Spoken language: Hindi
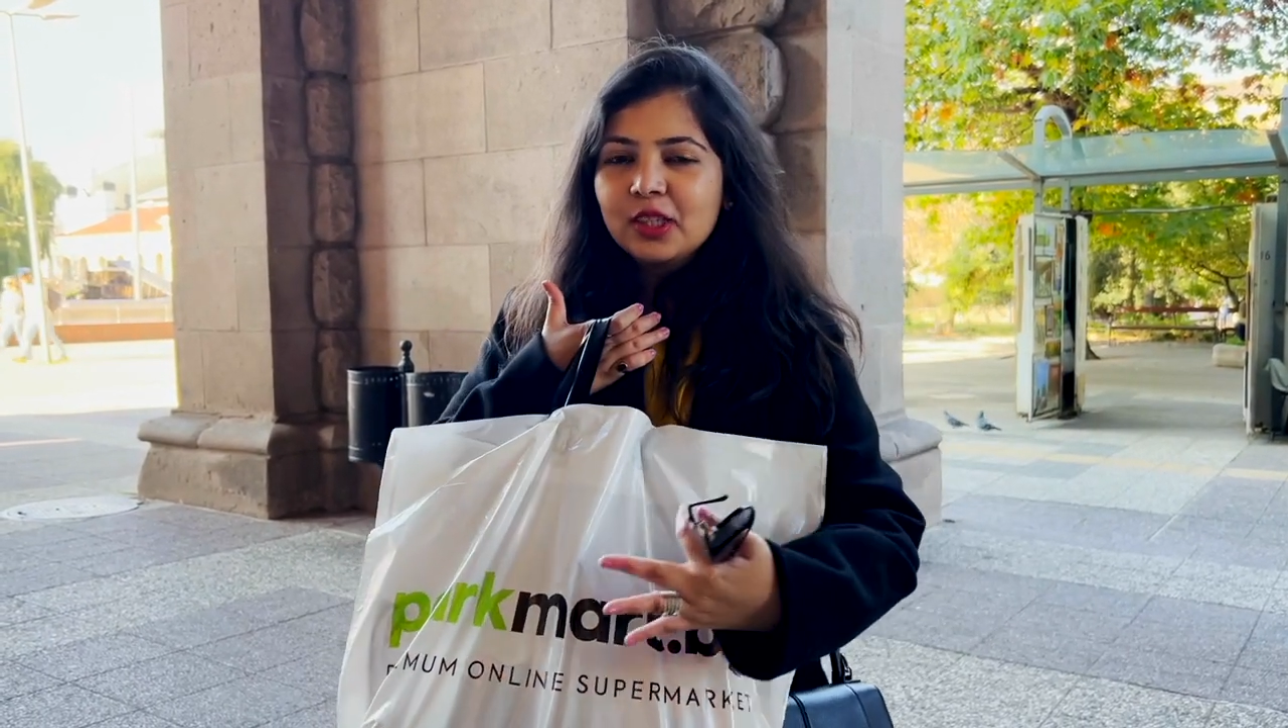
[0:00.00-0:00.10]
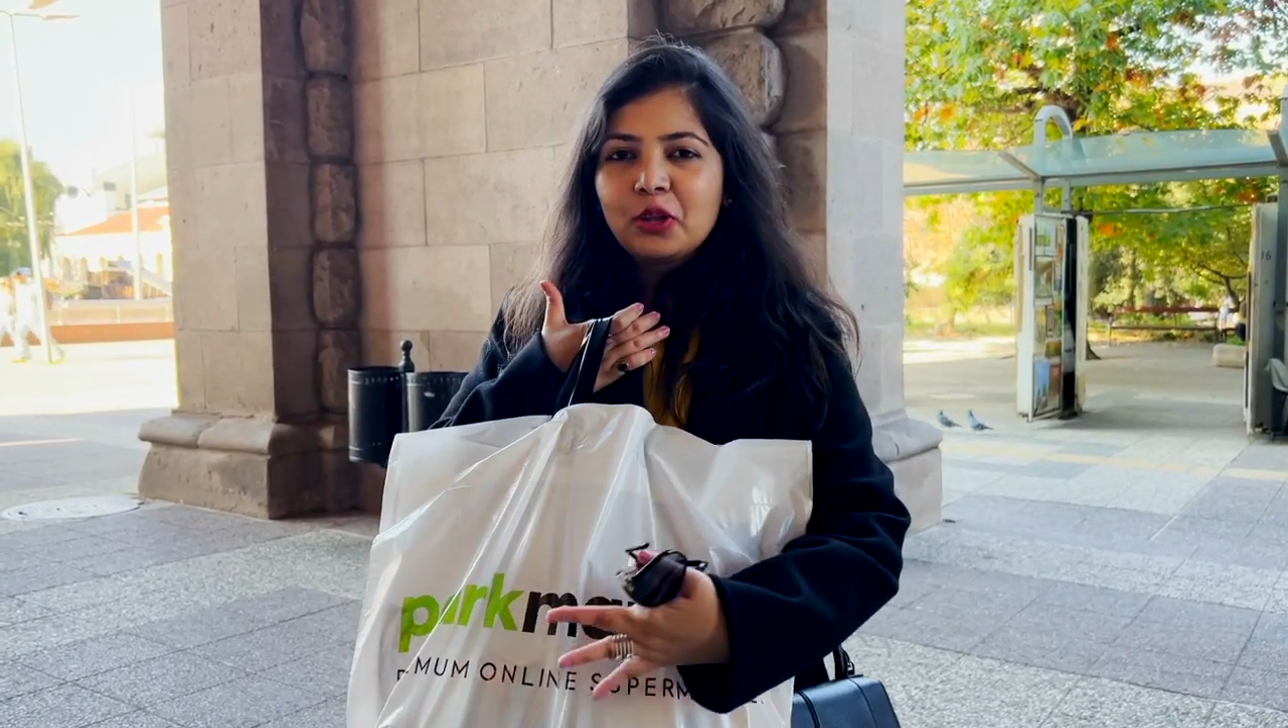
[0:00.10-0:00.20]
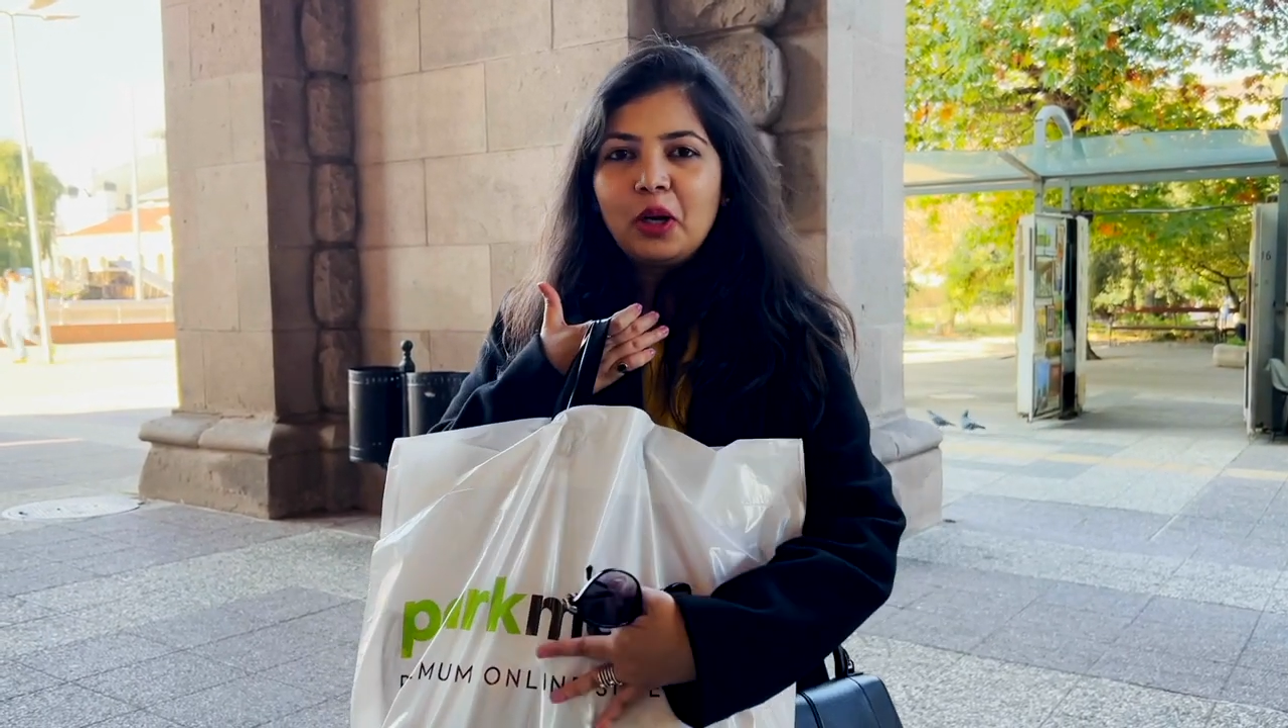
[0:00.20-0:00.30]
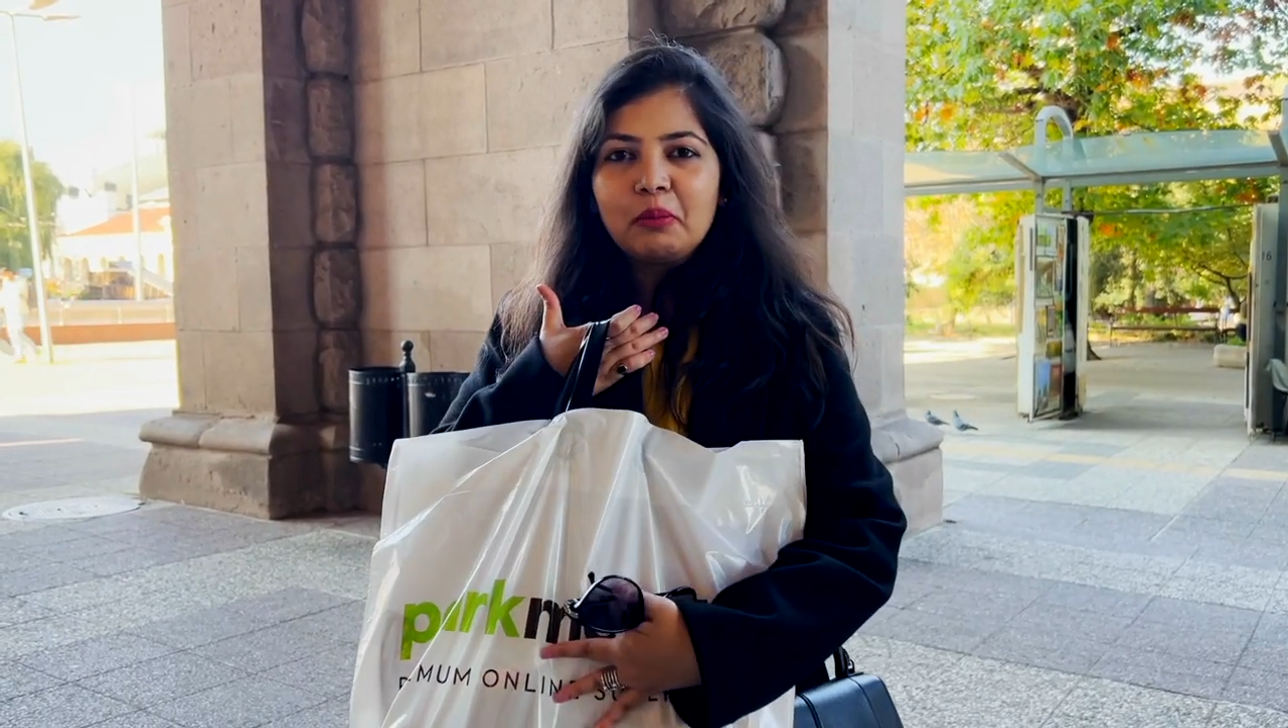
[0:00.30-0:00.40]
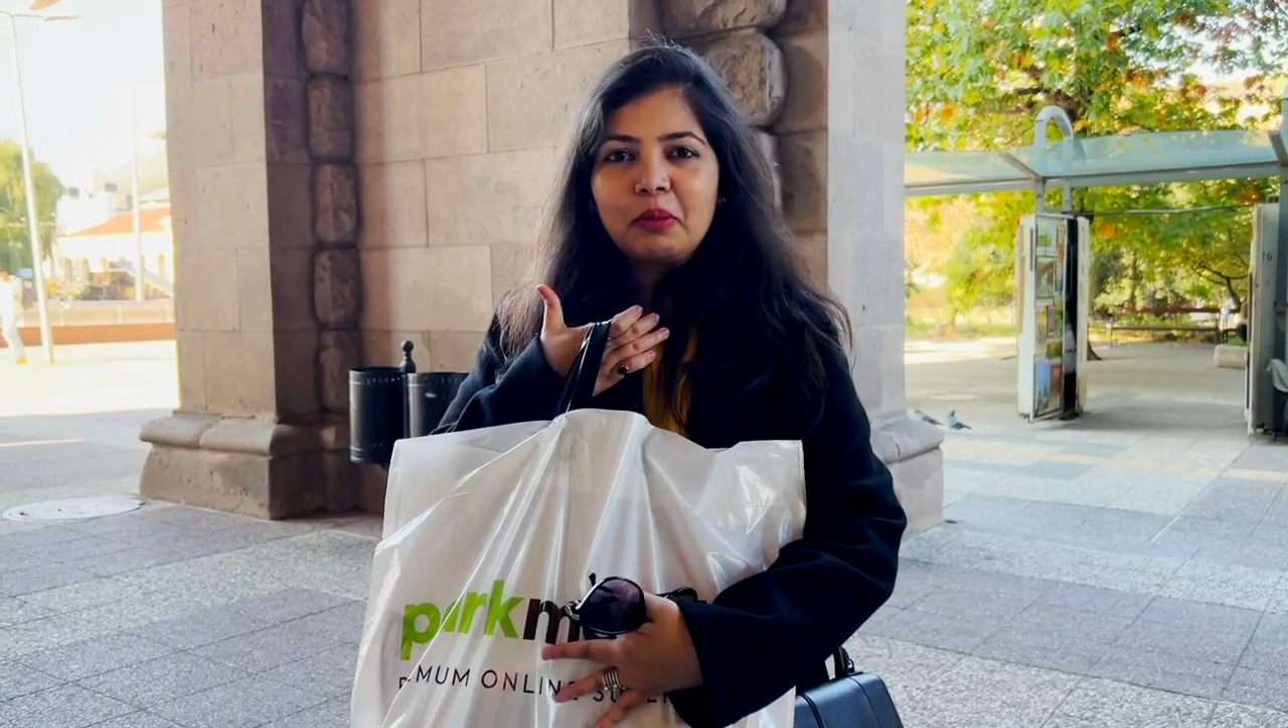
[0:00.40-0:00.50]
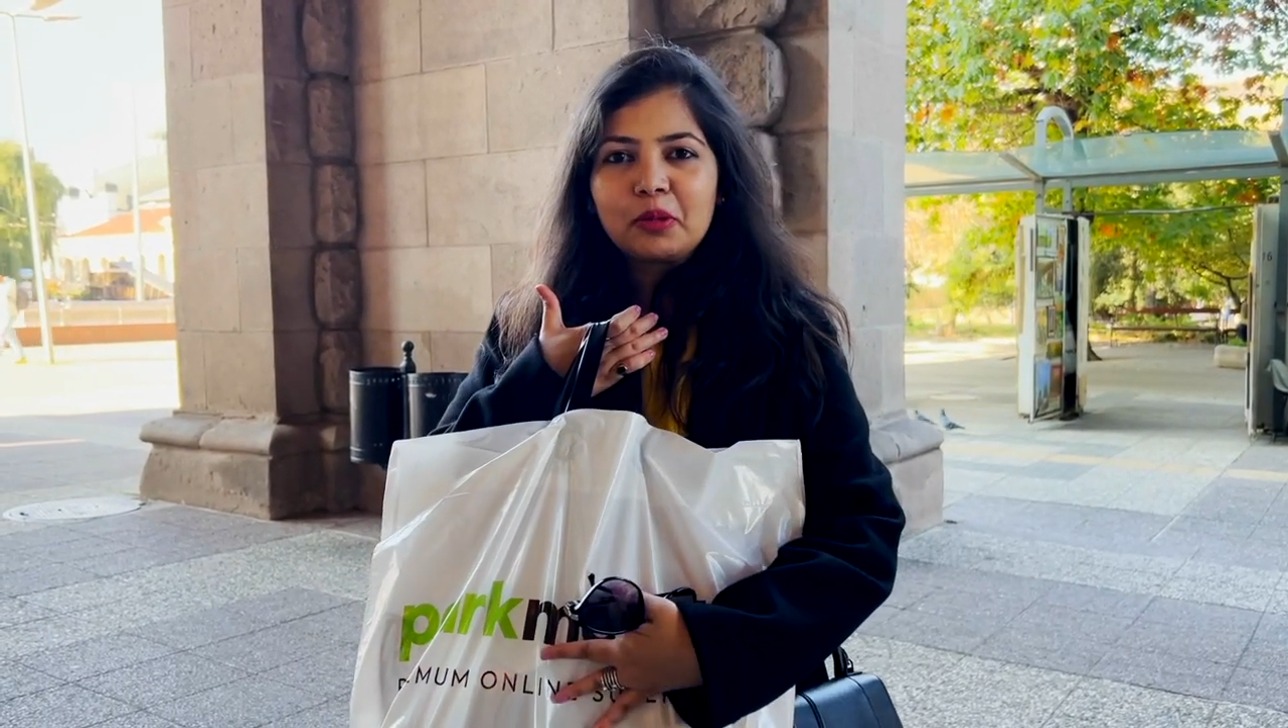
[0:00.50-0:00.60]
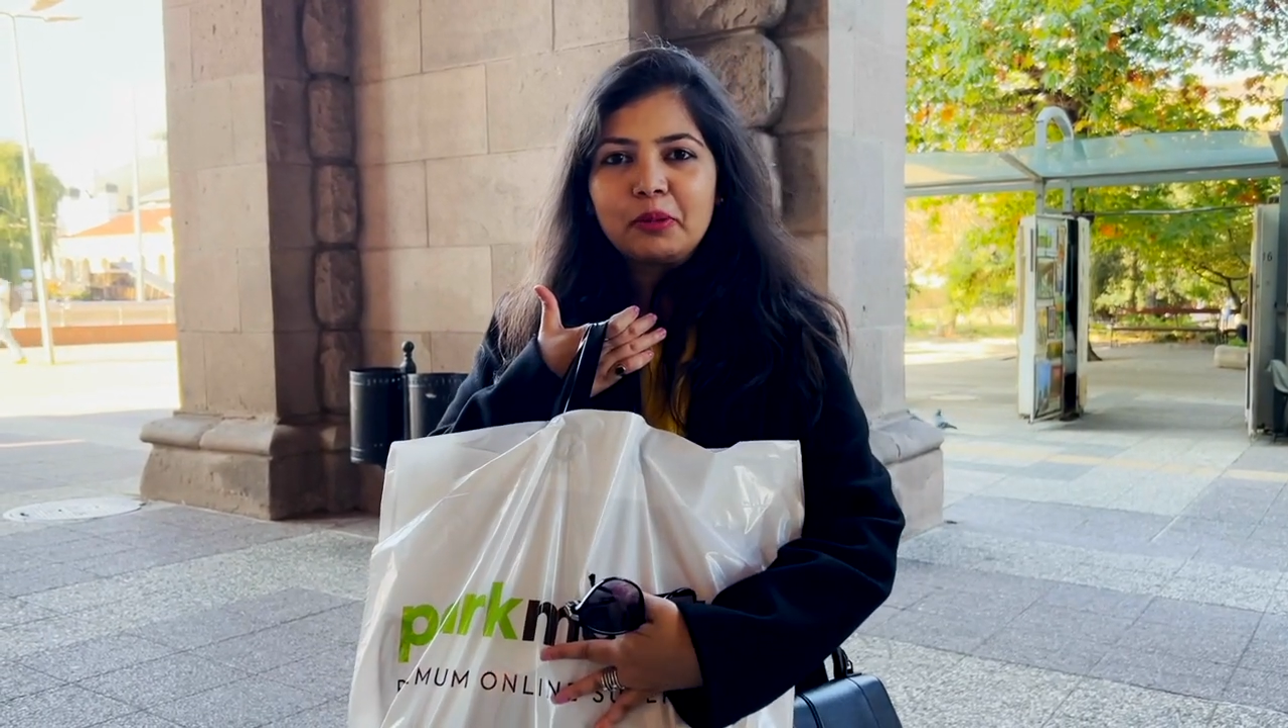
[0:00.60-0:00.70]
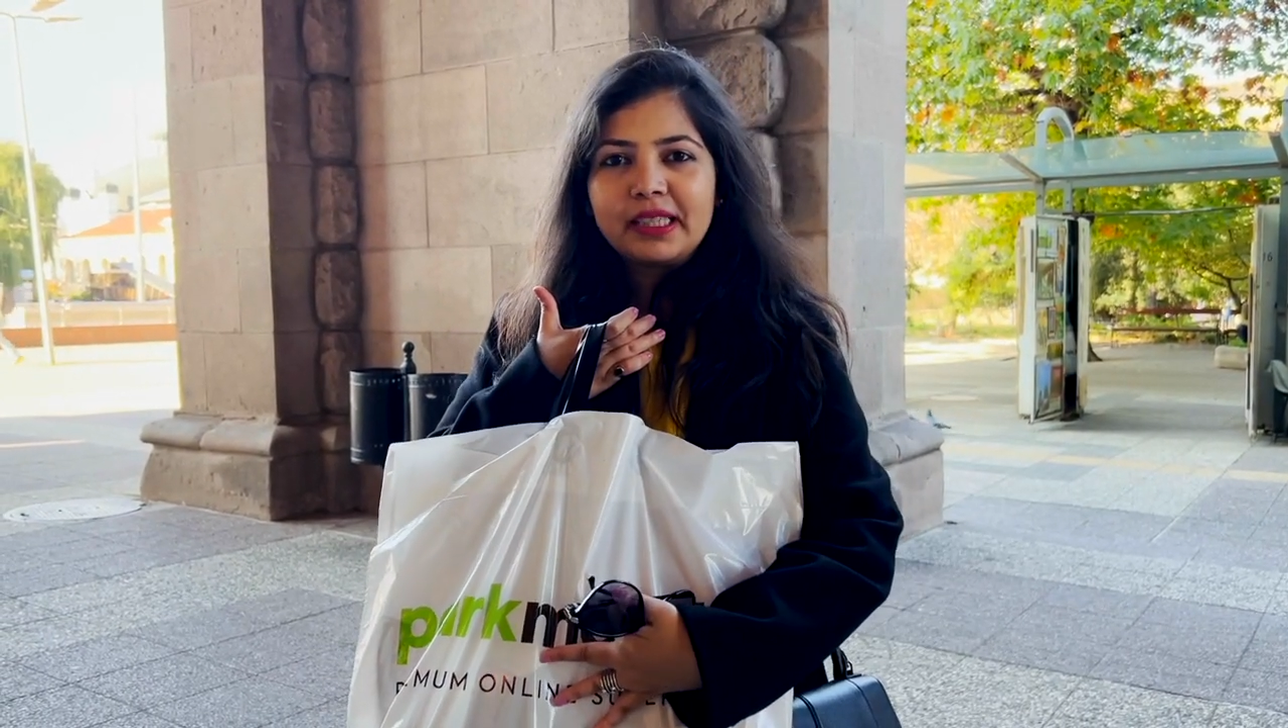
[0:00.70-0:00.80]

तो हम आपको